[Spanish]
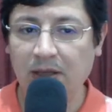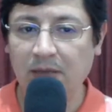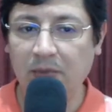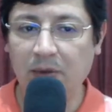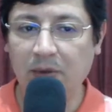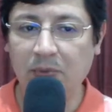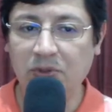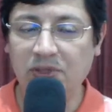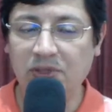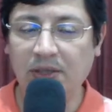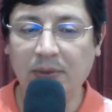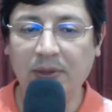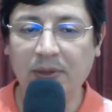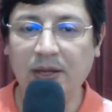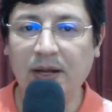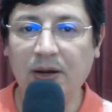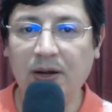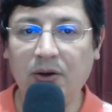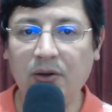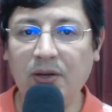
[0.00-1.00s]
Vamos a
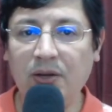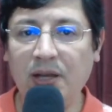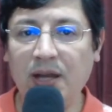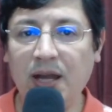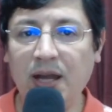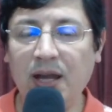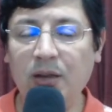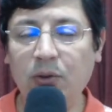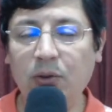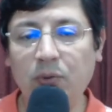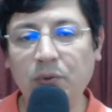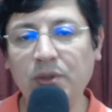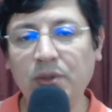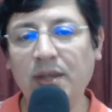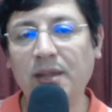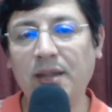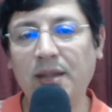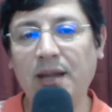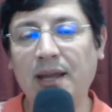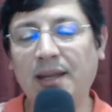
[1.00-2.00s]
ver ahora
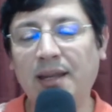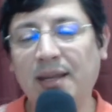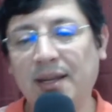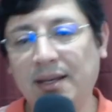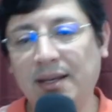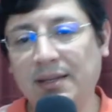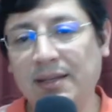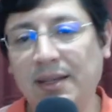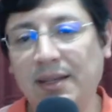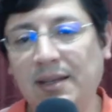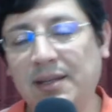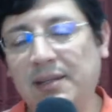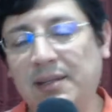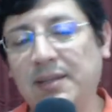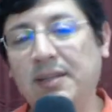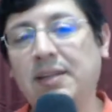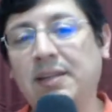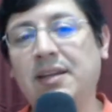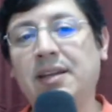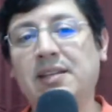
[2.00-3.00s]
algunas de las
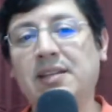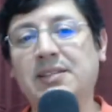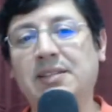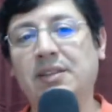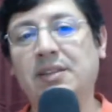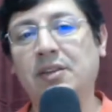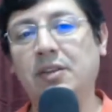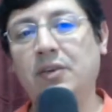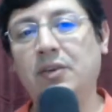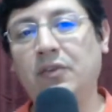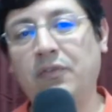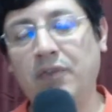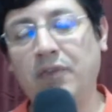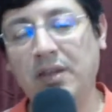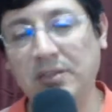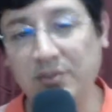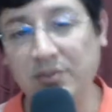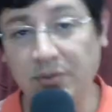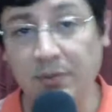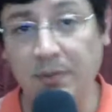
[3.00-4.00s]
características de los
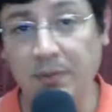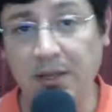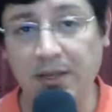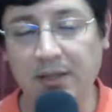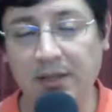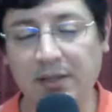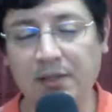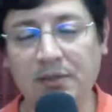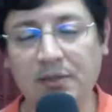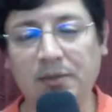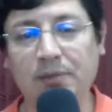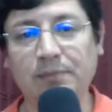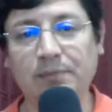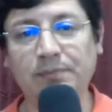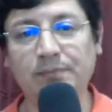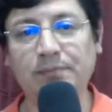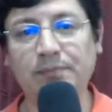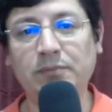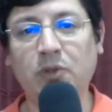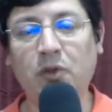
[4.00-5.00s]
falsos maestros,
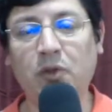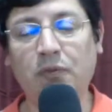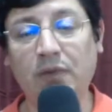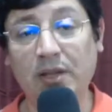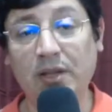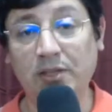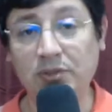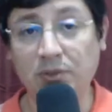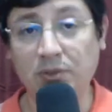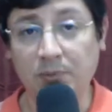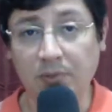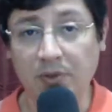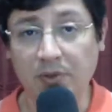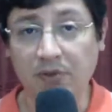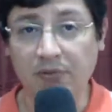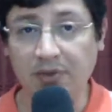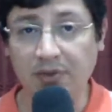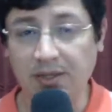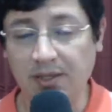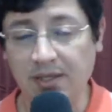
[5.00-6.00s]
o falsos
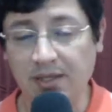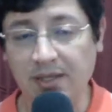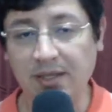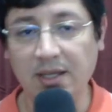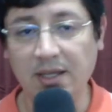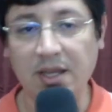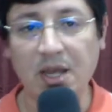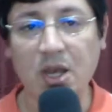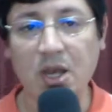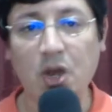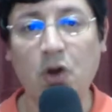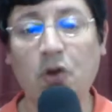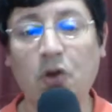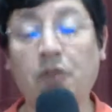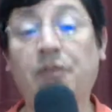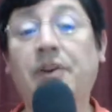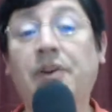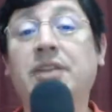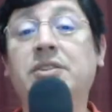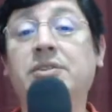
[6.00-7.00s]
profetas, o
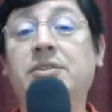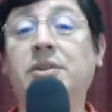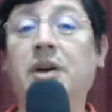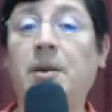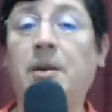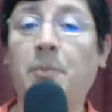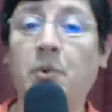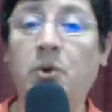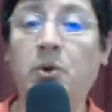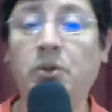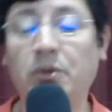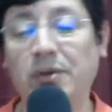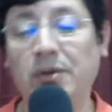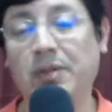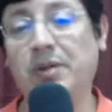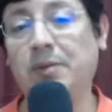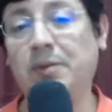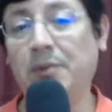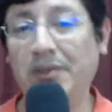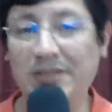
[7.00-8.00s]
falsos
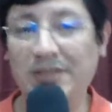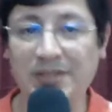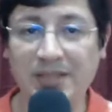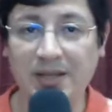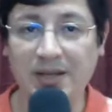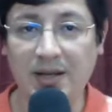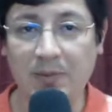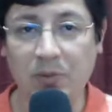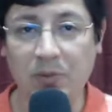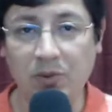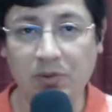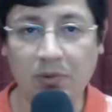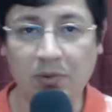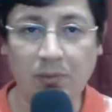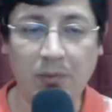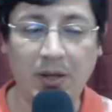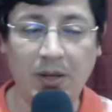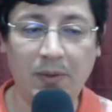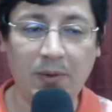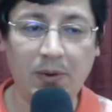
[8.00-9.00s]
apóstoles, como decía el apóstol
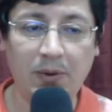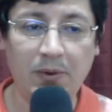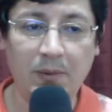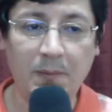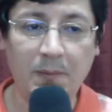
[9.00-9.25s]
Pablo.